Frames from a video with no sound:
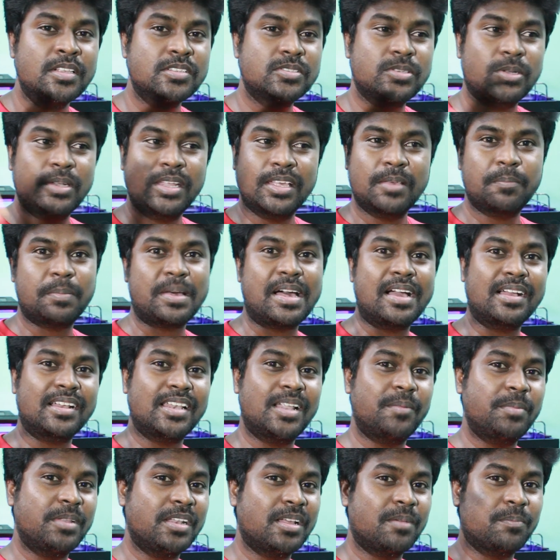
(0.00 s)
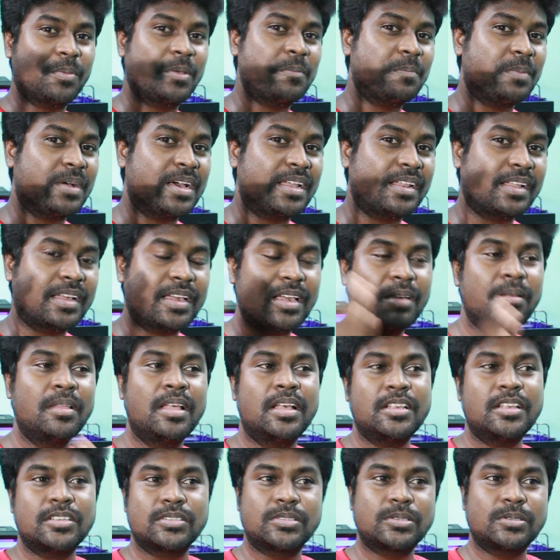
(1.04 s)
ஸோ நீங்கள் பார்க்கல அப்படின்னா போய் பாருங்கள்
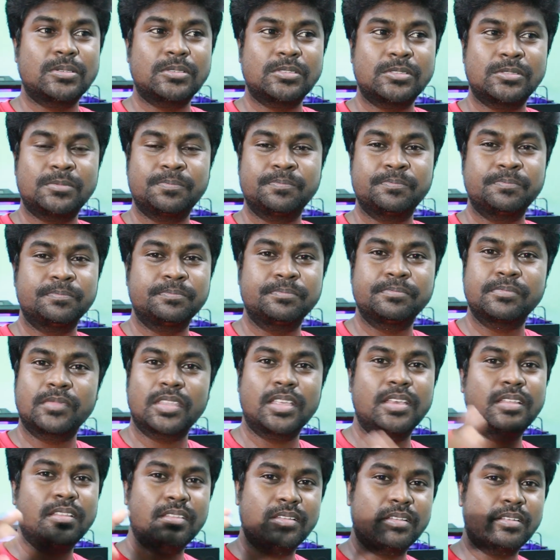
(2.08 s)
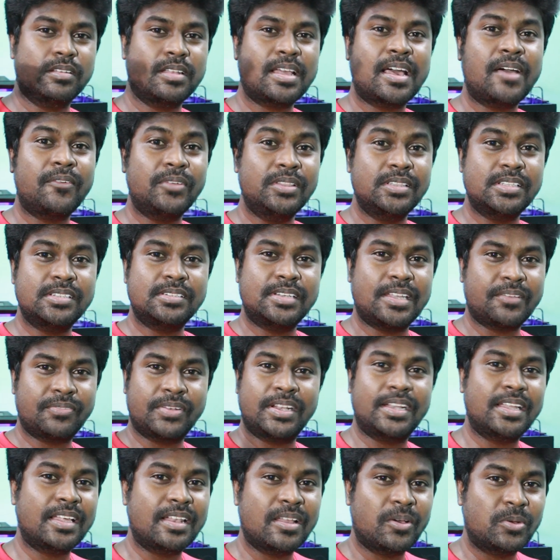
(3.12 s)
ஸோ நான் வந்து
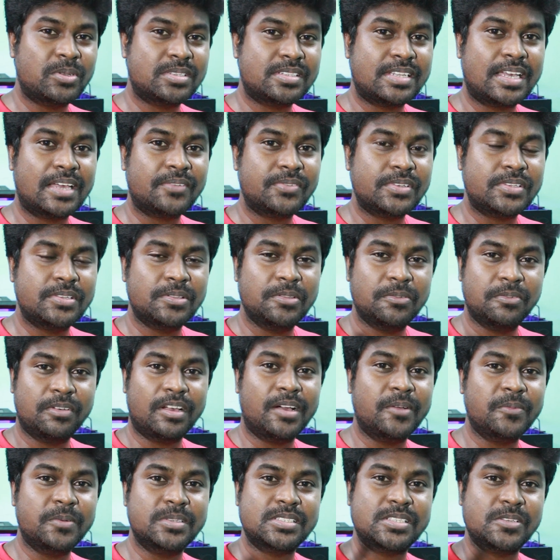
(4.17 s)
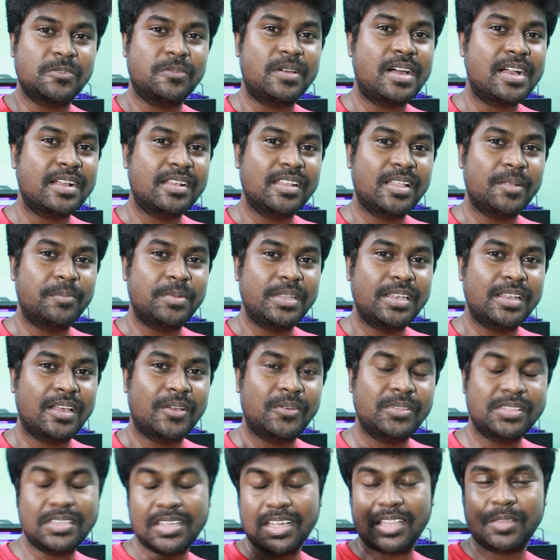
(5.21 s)
டெஃபினட்டாக தான் நான் ஒரு ஸ்டாஃப் வந்து வாங்குவேன் ஸோ வாங்கினா அப்படின்னா
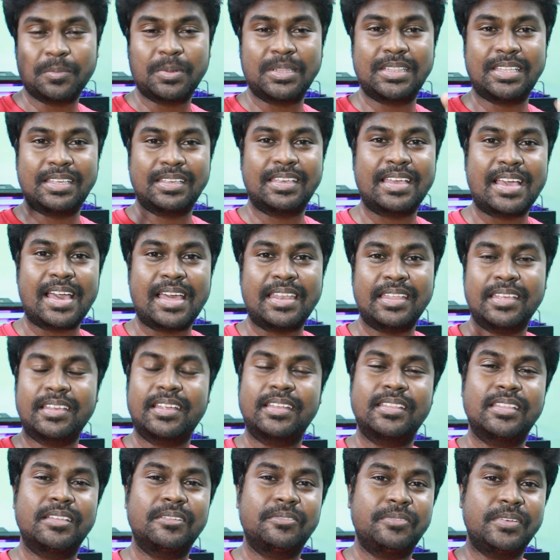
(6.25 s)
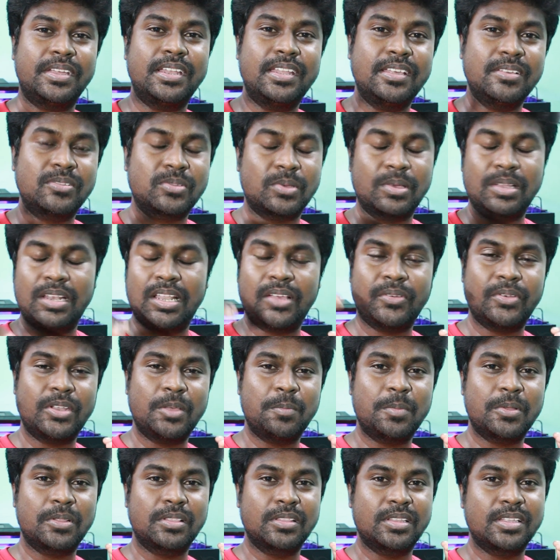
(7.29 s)
வந்து அதை பற்றி கேரிங் அண்ட் தென் ஃபீடிங் ஸோ எல்லா
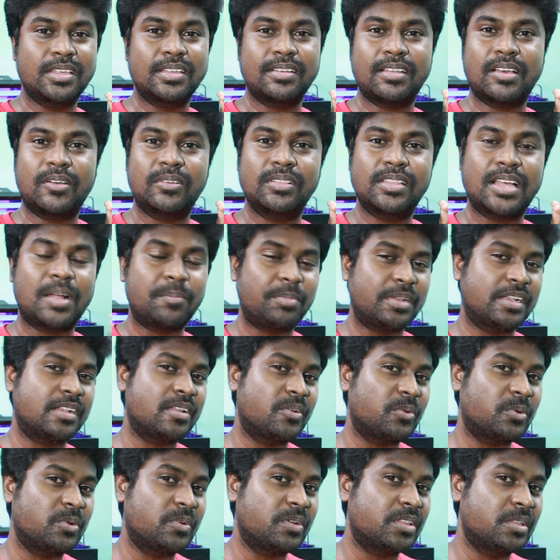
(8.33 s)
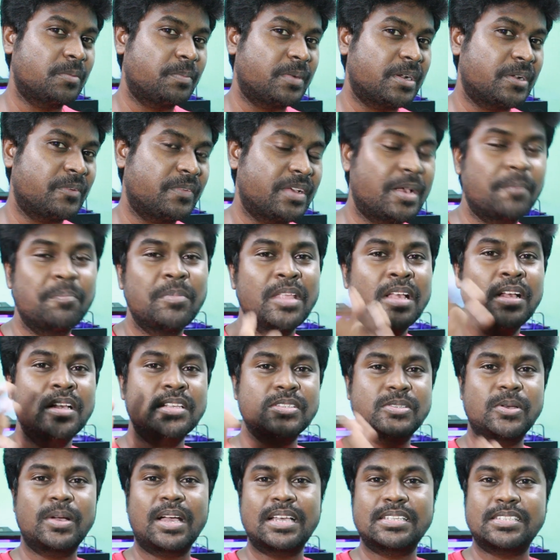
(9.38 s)
வீடியோமே வந்து நான் வந்து அப்டேட் நான் உங்களுக்கு வந்து பண்ணுவேன்
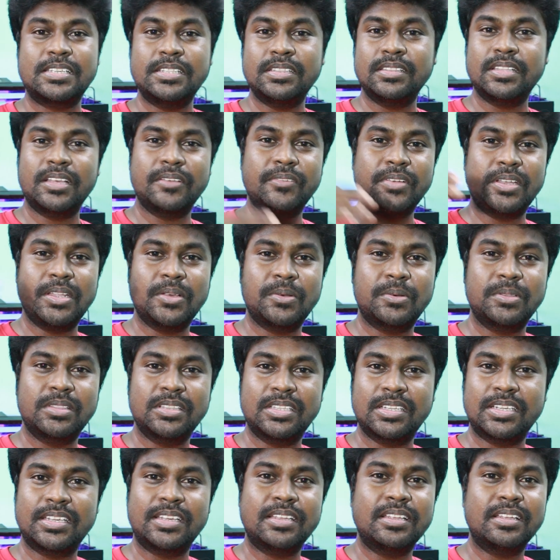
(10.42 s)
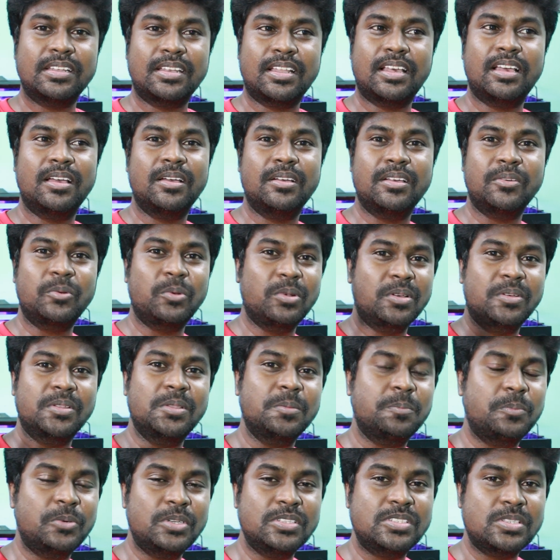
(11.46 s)
ஸோ காய்ஸ் இந்த வீடியோ வந்து நான் உங்களுக்கு
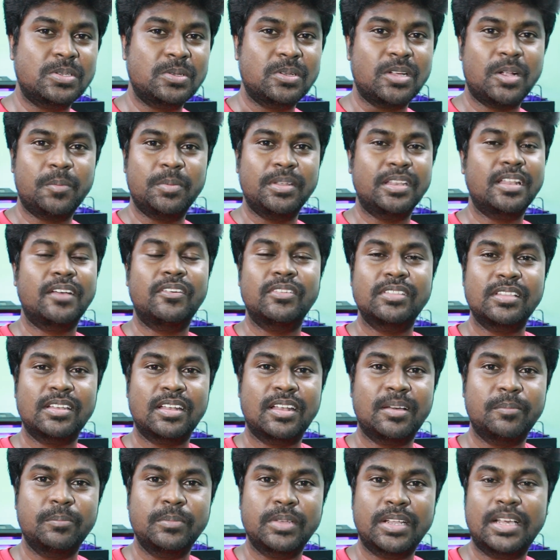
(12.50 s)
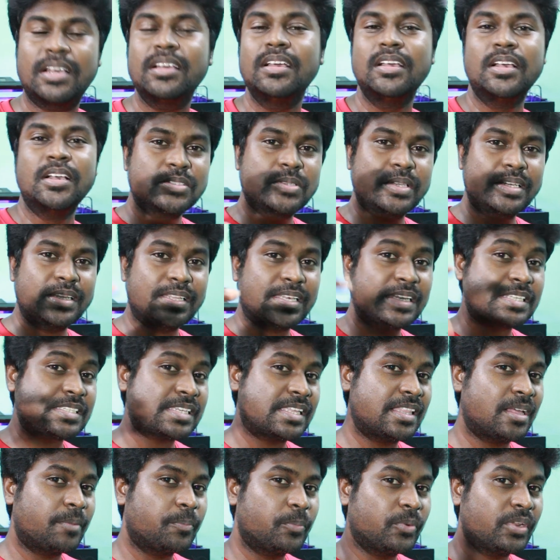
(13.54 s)
வந்து பிடிச்சிருக்கும் அப்படின்னு நான் வந்து நம்புகிறேன் ஸோ
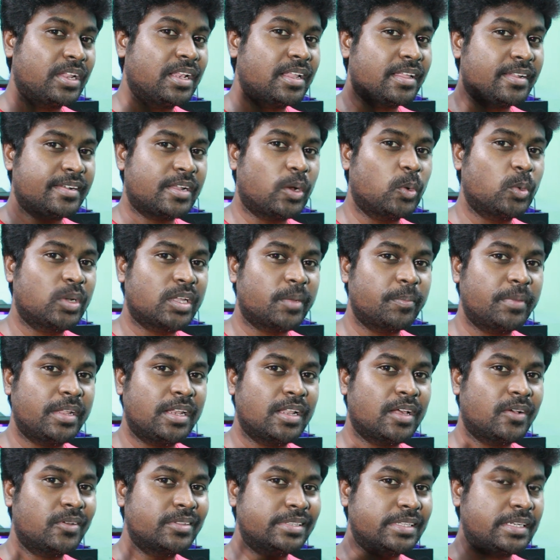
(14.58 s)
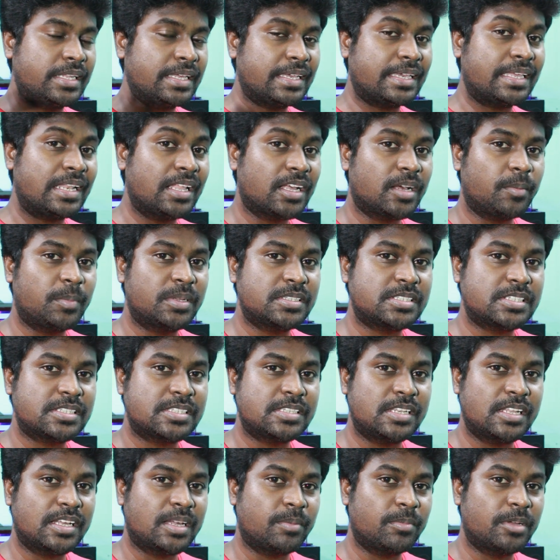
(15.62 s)
இன்கேஸ் ஏதாவது புரியல டவுட் அப்படின்னா வந்து நீங்கள் கீழே கமெண்ட்
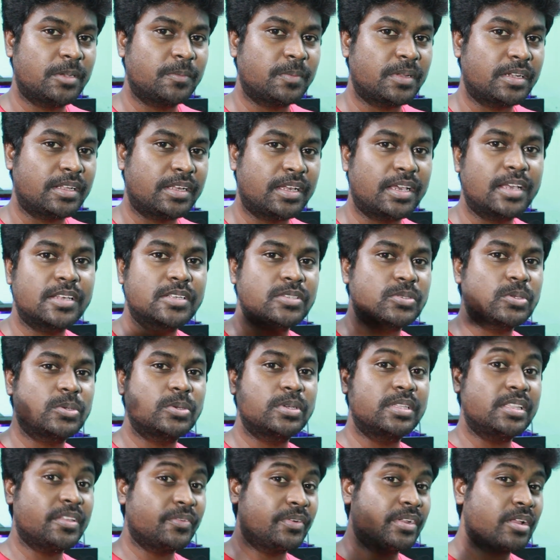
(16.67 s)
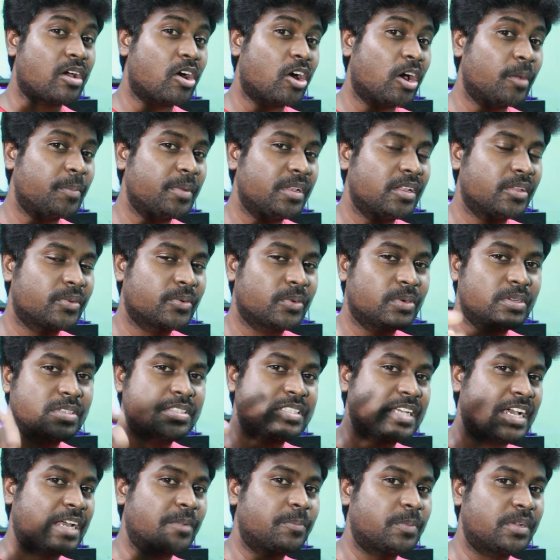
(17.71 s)
செக்ஷனில் கமெண்ட் பண்ணுங்கள் ஸோ இந்த ஹாபியில்
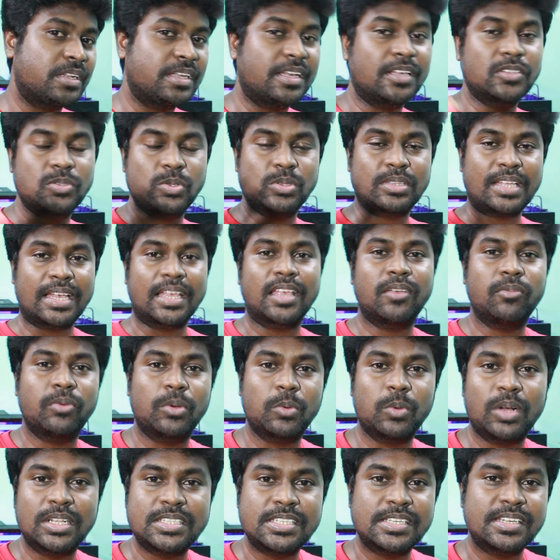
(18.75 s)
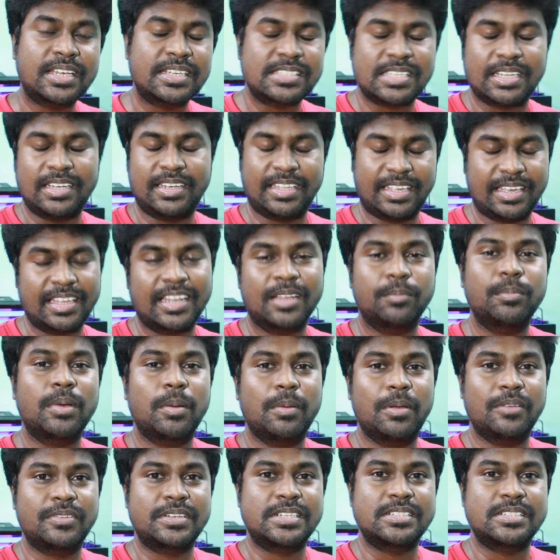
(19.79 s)
இருக்கவங்களுக்கு ஷேர் பண்ணுங்கள் ஸோ தேங்க்யூ ஃபார் வாட்சிங் கைஸ் அண்ட் டேக் கேர் அண்ட் பாய்